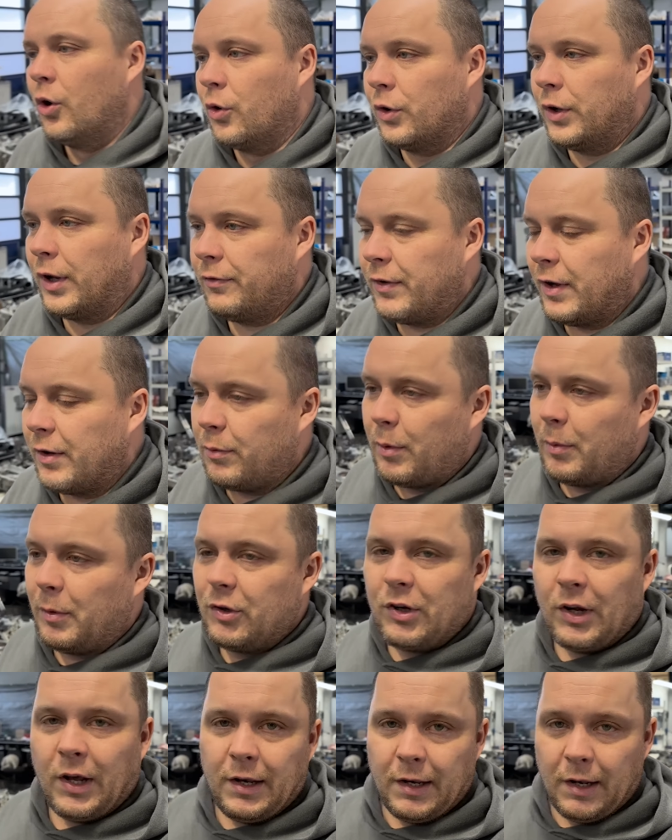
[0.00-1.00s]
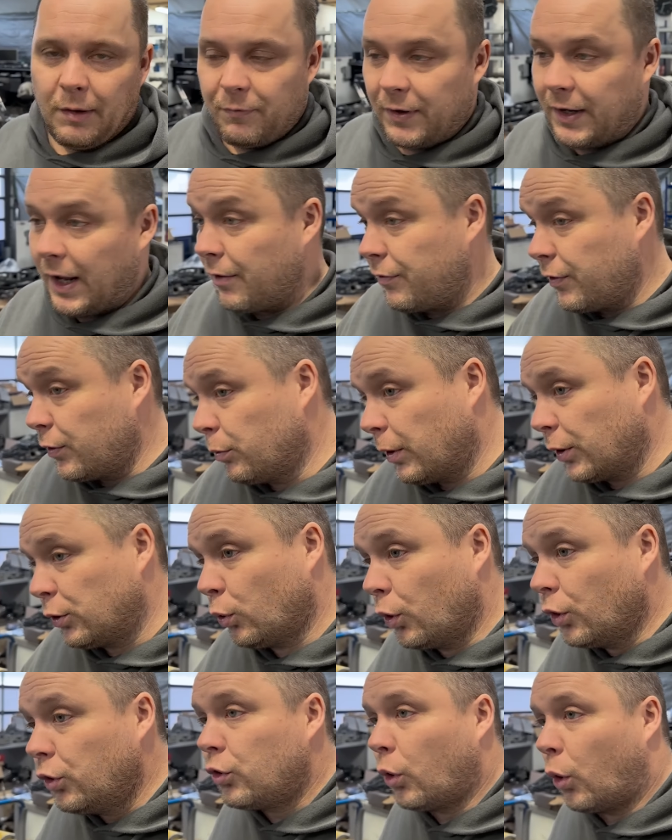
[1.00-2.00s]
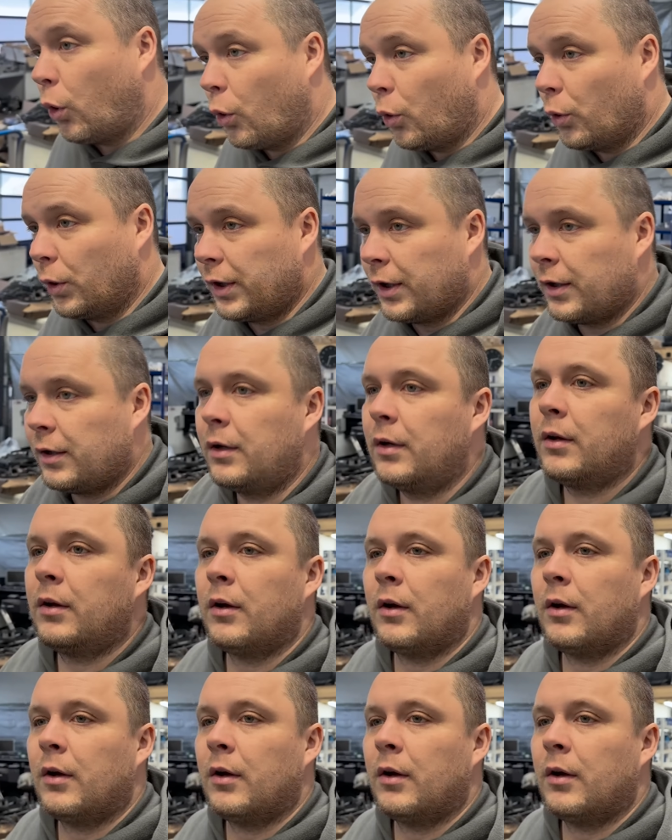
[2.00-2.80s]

Und dann werden wir mal entscheiden, ob man einfach nur mal durchhonen